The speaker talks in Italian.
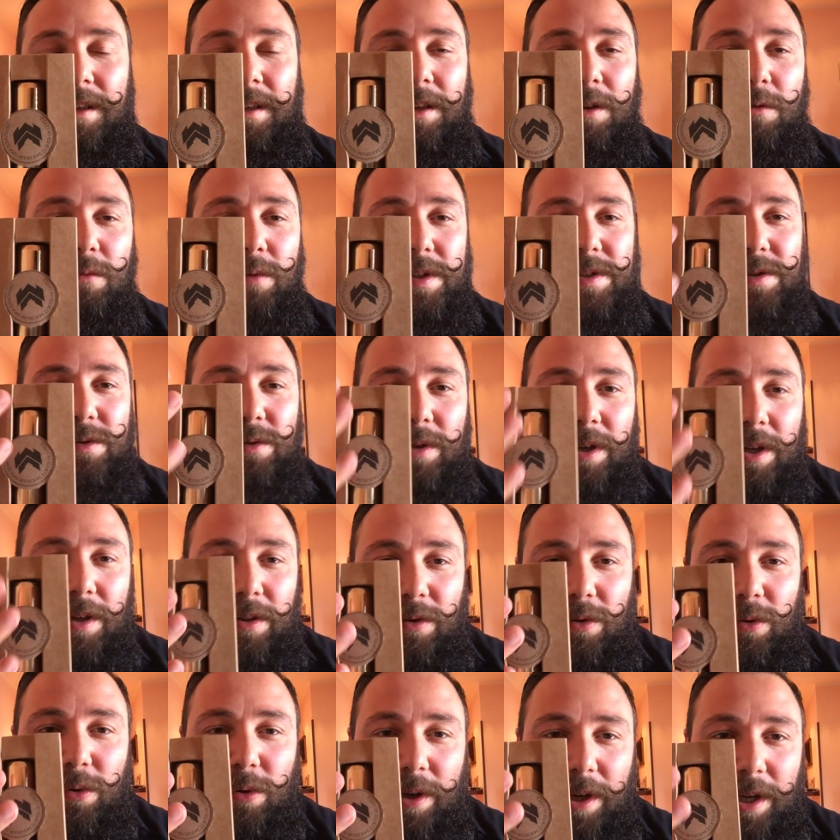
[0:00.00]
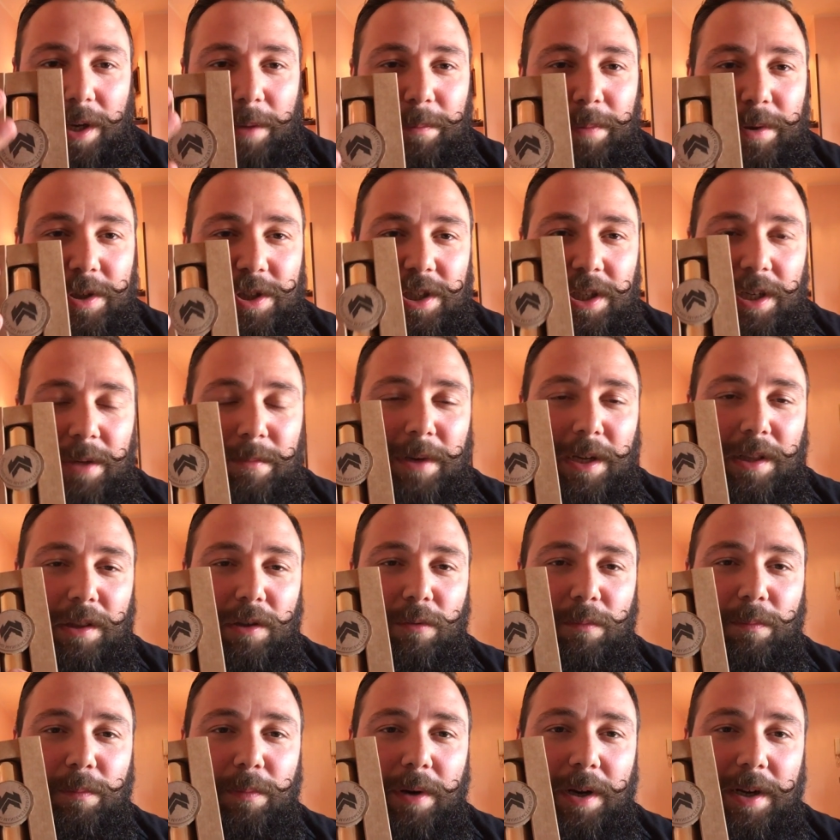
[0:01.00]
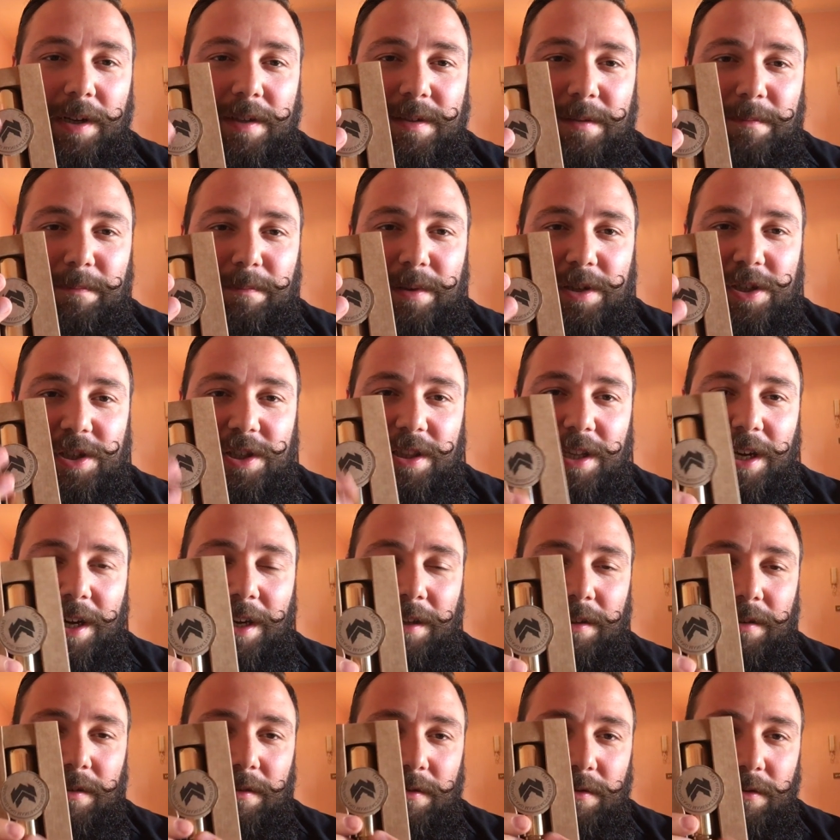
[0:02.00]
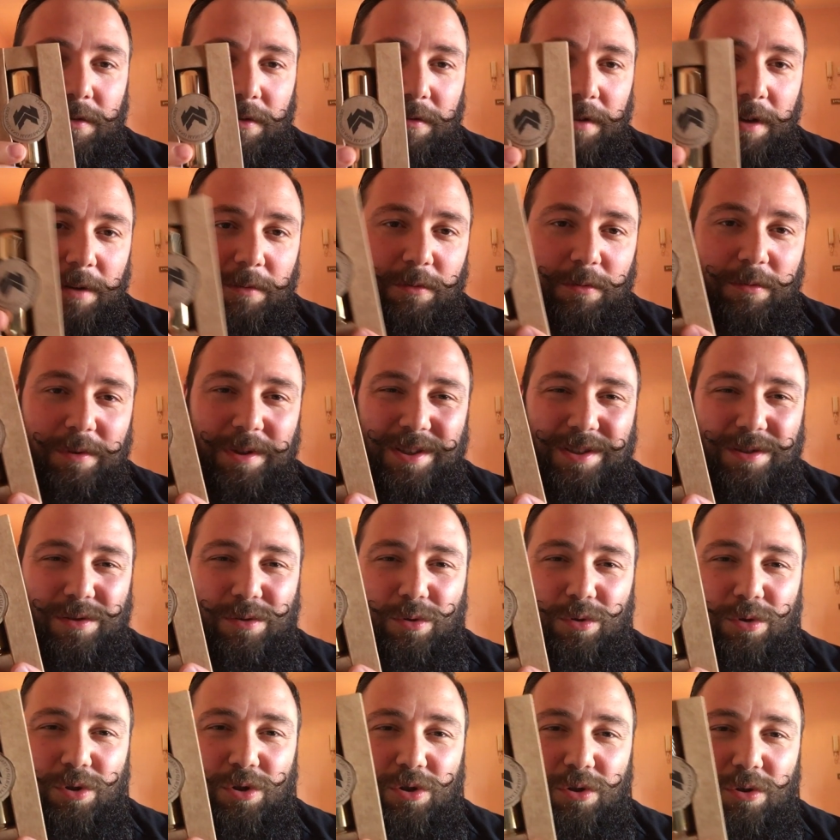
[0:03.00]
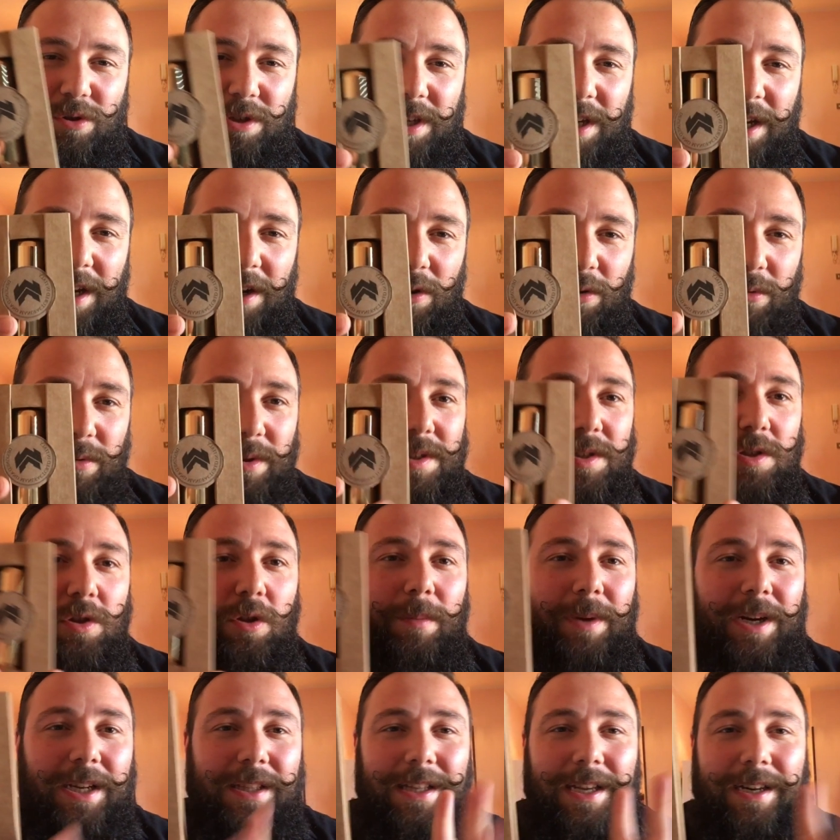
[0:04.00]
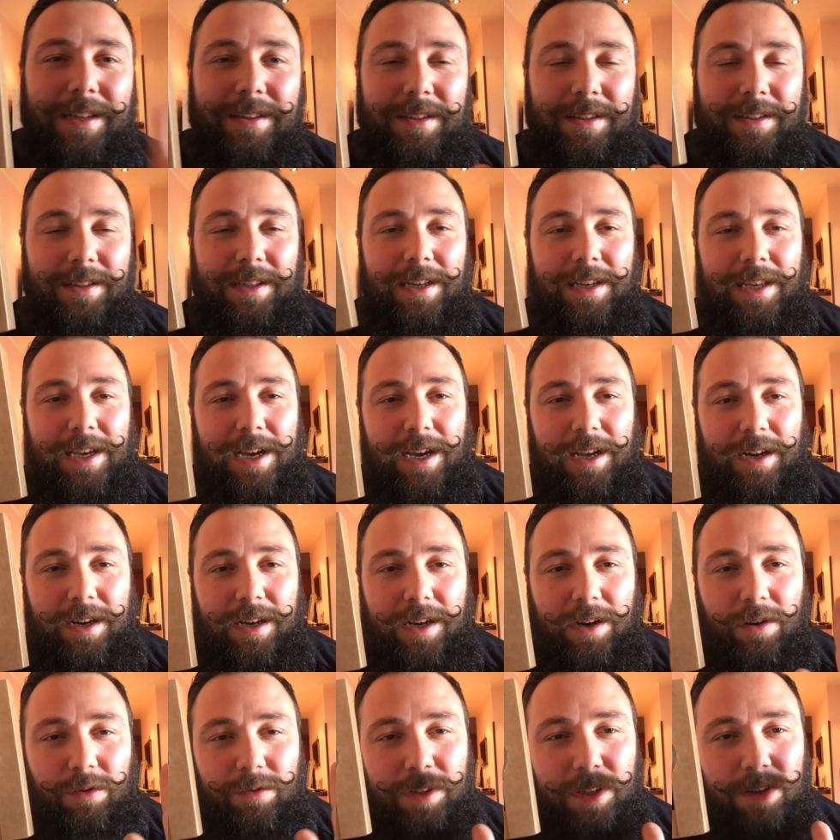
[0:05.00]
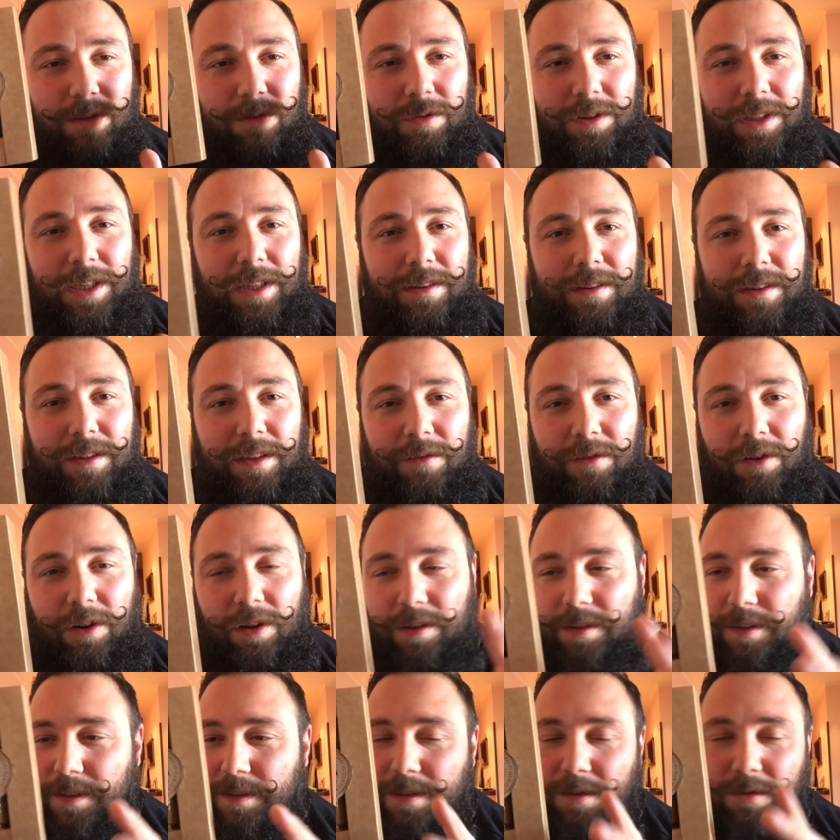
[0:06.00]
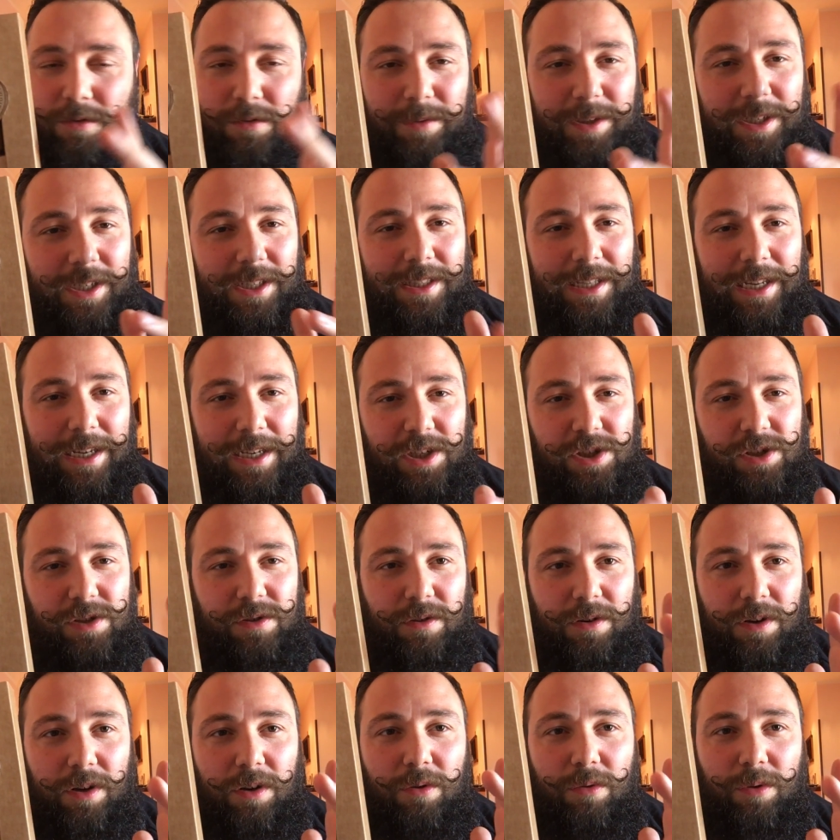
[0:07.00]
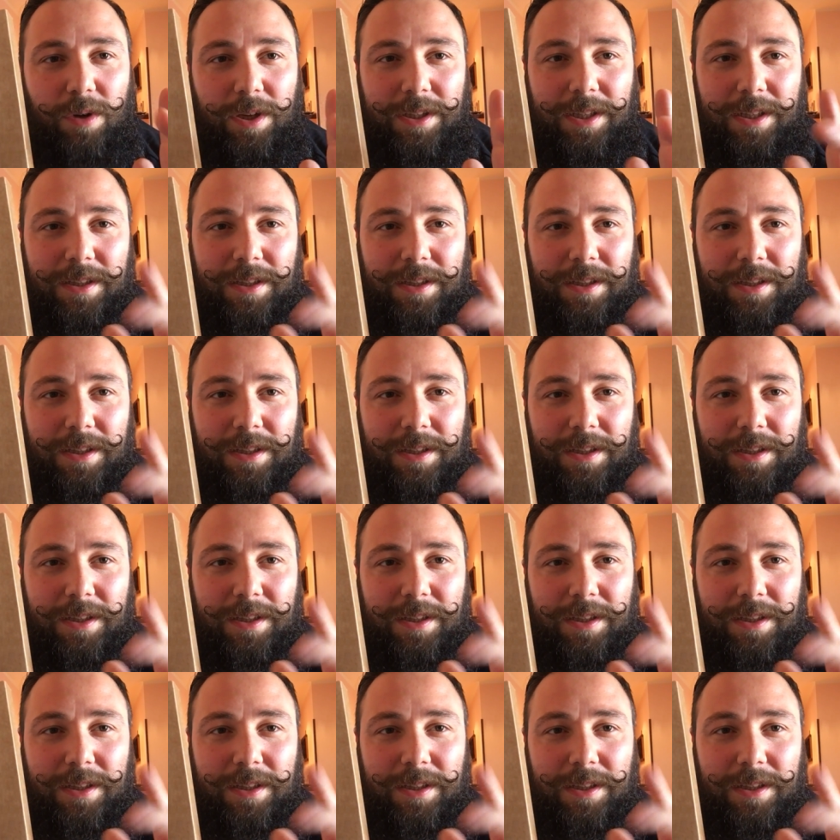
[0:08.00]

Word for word: in questo cartone, che poi ci rimanda un po' alla semplicità, troviamo questo gioiello, quest'opera d'arte italiana, eh, l'ho detto tante volte, secondo me in Italia ci sono ancora